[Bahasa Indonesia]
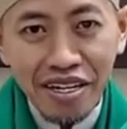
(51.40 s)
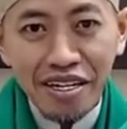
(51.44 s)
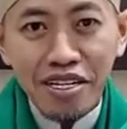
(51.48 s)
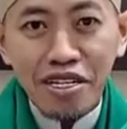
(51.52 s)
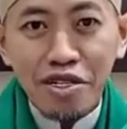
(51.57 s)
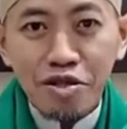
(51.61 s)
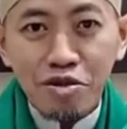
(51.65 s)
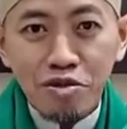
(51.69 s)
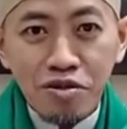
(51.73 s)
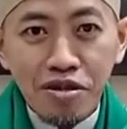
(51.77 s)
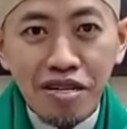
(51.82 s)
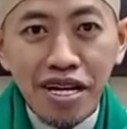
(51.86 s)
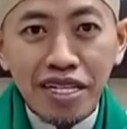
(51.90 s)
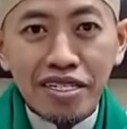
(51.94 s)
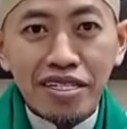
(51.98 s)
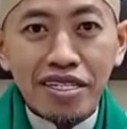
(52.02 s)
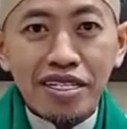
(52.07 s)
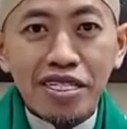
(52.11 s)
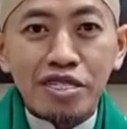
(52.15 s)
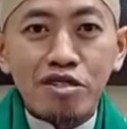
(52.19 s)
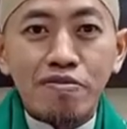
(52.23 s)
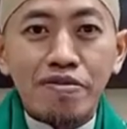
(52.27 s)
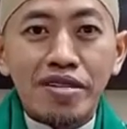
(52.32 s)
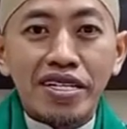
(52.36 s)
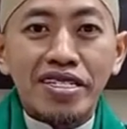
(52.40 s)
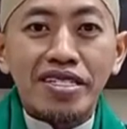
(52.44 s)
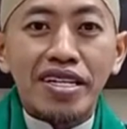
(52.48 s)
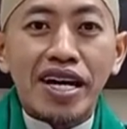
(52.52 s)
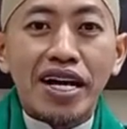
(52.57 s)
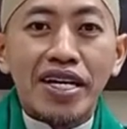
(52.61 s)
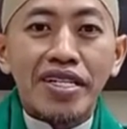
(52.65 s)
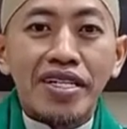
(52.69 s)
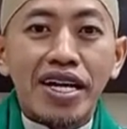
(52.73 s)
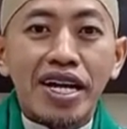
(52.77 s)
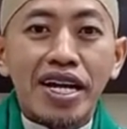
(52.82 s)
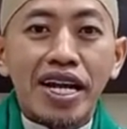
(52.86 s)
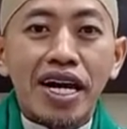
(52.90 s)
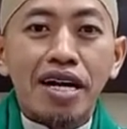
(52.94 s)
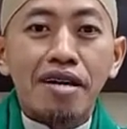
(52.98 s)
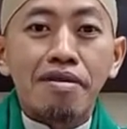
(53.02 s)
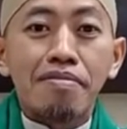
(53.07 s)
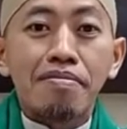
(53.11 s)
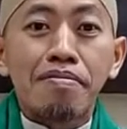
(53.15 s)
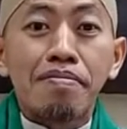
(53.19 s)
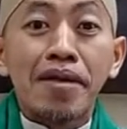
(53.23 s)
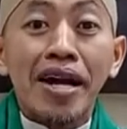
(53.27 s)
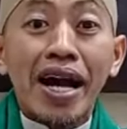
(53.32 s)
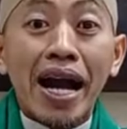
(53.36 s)
Tugas hidup kita adalah
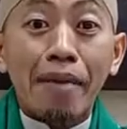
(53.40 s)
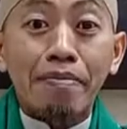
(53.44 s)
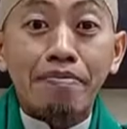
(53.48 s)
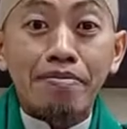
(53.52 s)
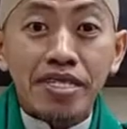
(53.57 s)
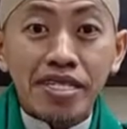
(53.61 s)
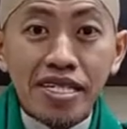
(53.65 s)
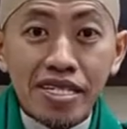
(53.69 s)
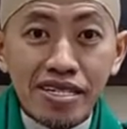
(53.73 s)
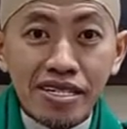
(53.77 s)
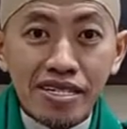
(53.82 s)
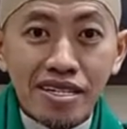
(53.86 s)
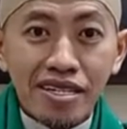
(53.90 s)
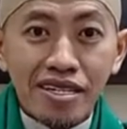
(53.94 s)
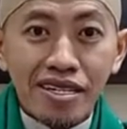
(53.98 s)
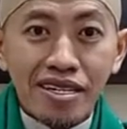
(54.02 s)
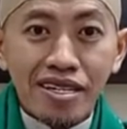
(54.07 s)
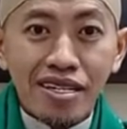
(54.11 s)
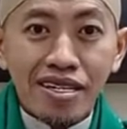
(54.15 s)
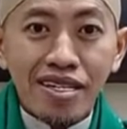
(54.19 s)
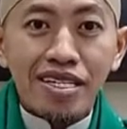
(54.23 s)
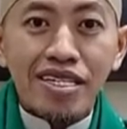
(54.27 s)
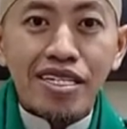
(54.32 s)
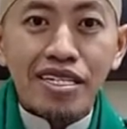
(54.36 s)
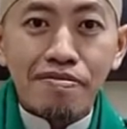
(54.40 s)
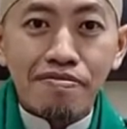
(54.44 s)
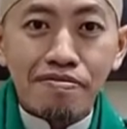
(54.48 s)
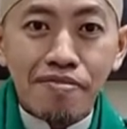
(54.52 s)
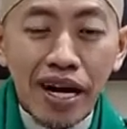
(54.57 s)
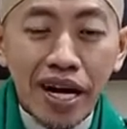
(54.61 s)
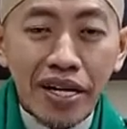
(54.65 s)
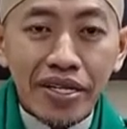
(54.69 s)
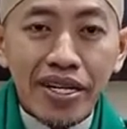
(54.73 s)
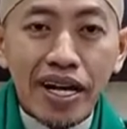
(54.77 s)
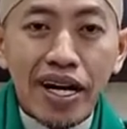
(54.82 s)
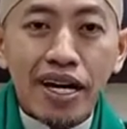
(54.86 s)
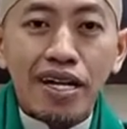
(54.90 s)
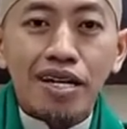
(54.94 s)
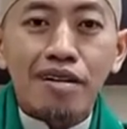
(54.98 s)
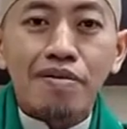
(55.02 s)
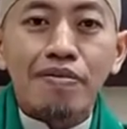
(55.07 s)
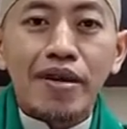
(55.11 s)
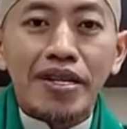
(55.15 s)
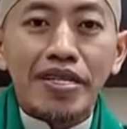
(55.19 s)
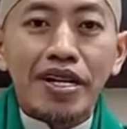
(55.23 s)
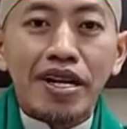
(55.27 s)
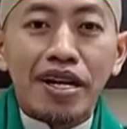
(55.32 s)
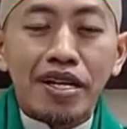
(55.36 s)
mengabdi ibadah
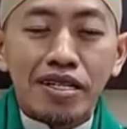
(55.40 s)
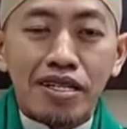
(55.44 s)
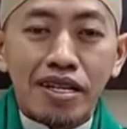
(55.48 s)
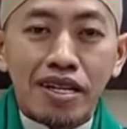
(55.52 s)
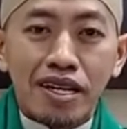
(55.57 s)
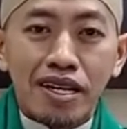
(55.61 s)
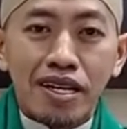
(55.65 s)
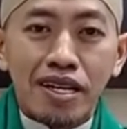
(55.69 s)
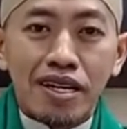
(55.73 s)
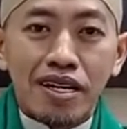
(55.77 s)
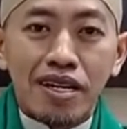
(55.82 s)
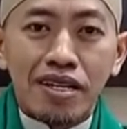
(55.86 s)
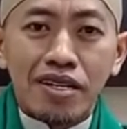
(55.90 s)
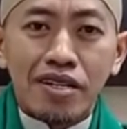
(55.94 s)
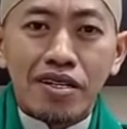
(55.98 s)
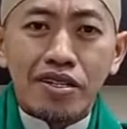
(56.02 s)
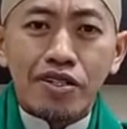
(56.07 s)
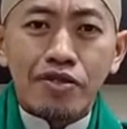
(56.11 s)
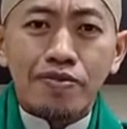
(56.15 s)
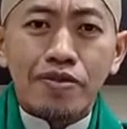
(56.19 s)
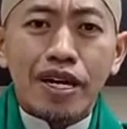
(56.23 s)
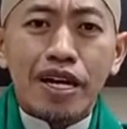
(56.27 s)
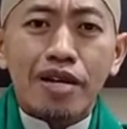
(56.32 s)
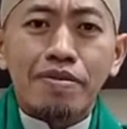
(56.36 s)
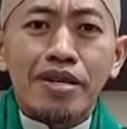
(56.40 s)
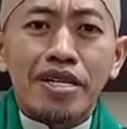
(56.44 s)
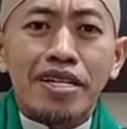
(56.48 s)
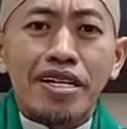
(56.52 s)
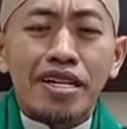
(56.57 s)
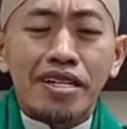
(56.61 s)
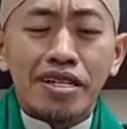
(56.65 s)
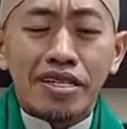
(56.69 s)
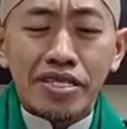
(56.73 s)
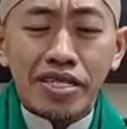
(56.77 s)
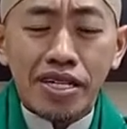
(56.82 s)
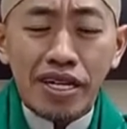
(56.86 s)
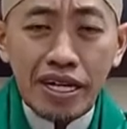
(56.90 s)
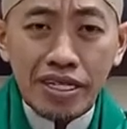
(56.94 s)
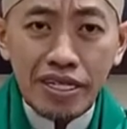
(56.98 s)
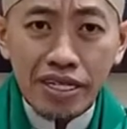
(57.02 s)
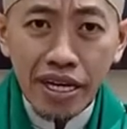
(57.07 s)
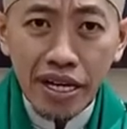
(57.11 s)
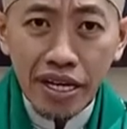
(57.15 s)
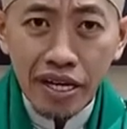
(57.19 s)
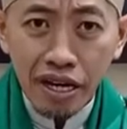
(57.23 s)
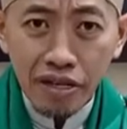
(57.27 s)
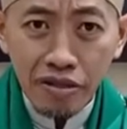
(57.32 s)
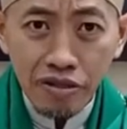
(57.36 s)
kepada Allah. Sebagaimana Allah
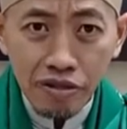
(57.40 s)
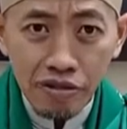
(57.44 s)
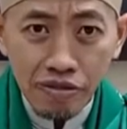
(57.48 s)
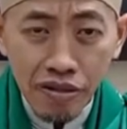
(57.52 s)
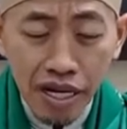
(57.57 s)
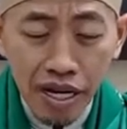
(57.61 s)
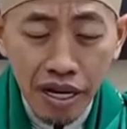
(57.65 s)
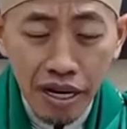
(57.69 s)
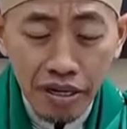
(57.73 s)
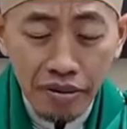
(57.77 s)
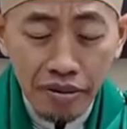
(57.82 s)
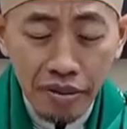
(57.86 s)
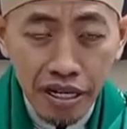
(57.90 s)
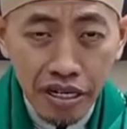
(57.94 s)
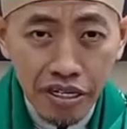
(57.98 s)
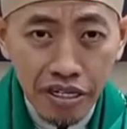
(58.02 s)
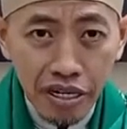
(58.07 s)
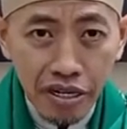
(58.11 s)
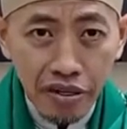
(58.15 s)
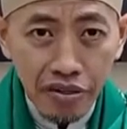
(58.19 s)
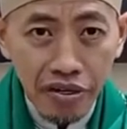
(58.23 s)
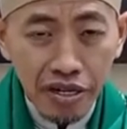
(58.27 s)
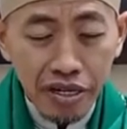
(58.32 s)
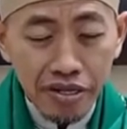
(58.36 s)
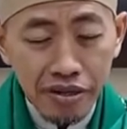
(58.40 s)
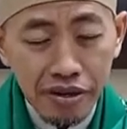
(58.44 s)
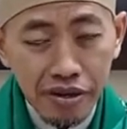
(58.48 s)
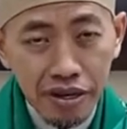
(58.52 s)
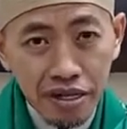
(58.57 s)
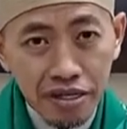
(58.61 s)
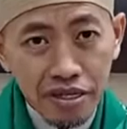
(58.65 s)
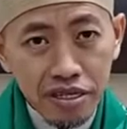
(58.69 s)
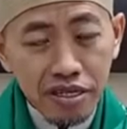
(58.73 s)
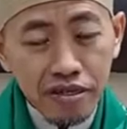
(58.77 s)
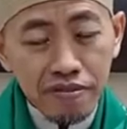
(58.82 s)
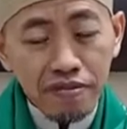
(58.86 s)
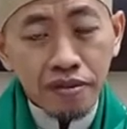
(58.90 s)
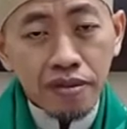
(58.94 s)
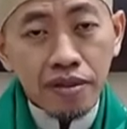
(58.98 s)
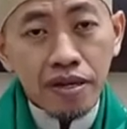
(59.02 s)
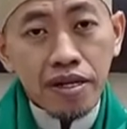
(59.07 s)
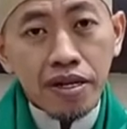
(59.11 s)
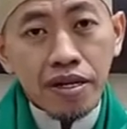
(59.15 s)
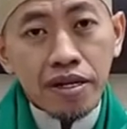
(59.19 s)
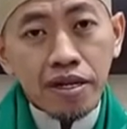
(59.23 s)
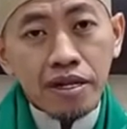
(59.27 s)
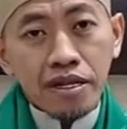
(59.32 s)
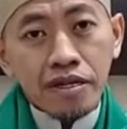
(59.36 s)
jelaskan A'udzubillahi minasyaitonirrajim.
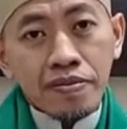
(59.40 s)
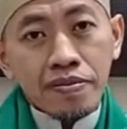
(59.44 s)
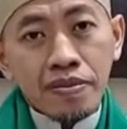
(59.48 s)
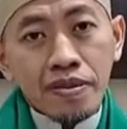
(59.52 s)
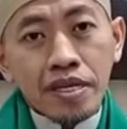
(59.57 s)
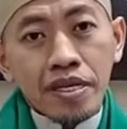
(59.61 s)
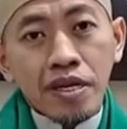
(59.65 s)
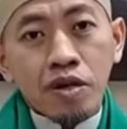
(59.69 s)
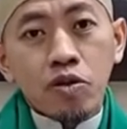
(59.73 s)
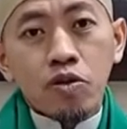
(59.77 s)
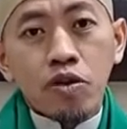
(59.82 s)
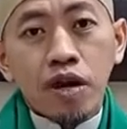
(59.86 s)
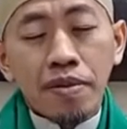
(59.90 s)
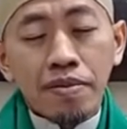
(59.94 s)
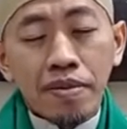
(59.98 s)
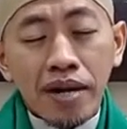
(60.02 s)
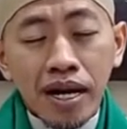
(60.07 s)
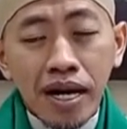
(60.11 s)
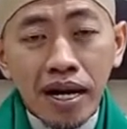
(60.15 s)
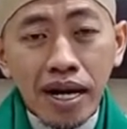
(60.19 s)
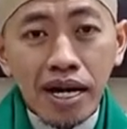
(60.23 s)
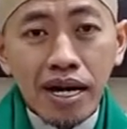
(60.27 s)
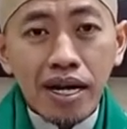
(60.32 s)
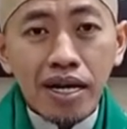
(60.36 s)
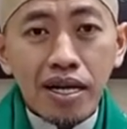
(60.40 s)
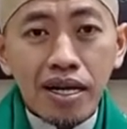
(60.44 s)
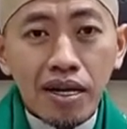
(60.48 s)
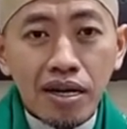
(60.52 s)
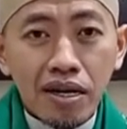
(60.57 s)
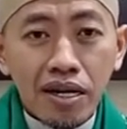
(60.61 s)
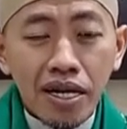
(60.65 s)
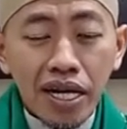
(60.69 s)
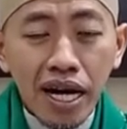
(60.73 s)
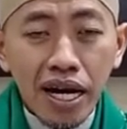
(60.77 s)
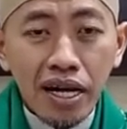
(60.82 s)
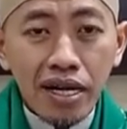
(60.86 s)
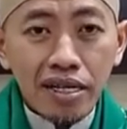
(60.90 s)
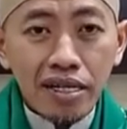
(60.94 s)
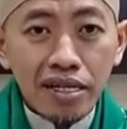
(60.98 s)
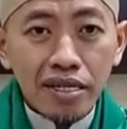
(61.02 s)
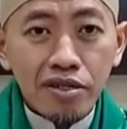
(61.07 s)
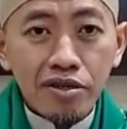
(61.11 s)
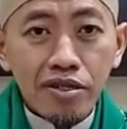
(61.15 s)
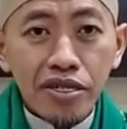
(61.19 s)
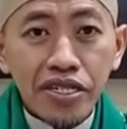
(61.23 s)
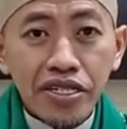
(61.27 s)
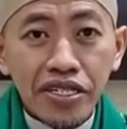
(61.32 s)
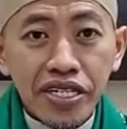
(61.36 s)
Wa ma
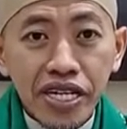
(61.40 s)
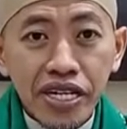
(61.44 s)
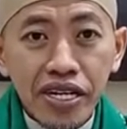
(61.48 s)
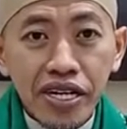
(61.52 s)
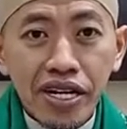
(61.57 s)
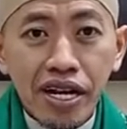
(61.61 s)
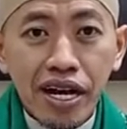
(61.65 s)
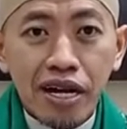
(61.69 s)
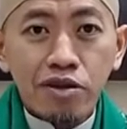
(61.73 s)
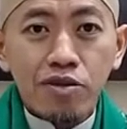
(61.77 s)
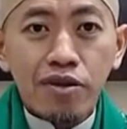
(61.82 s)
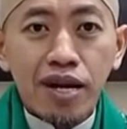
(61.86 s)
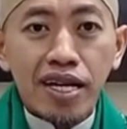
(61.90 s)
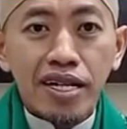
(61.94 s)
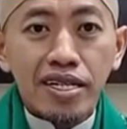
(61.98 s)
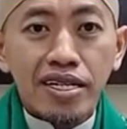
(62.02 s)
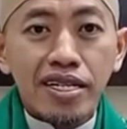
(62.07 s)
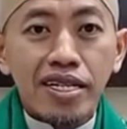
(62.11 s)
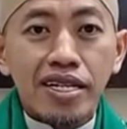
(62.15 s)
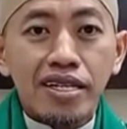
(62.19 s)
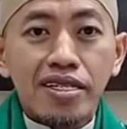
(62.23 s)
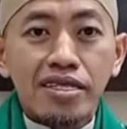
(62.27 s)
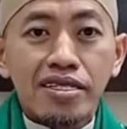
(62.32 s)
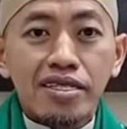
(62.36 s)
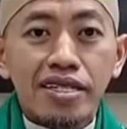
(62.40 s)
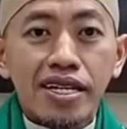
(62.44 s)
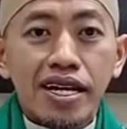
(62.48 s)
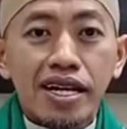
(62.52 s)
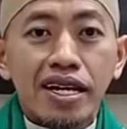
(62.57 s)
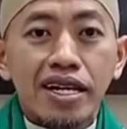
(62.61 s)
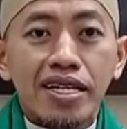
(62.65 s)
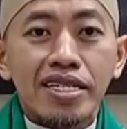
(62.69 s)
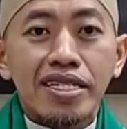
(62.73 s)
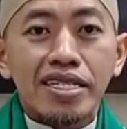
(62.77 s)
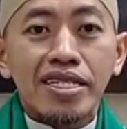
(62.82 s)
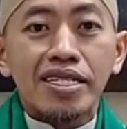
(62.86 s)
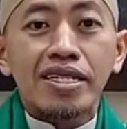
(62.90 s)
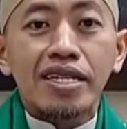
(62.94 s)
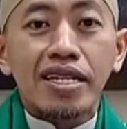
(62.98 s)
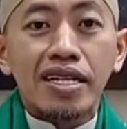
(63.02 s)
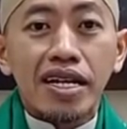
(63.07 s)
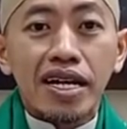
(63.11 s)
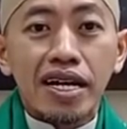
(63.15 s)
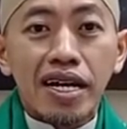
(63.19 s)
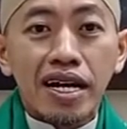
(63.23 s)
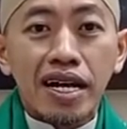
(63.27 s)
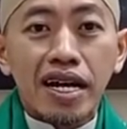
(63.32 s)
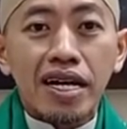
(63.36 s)
khalaqtul jinna insa
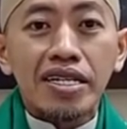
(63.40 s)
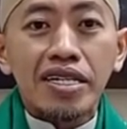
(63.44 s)
illa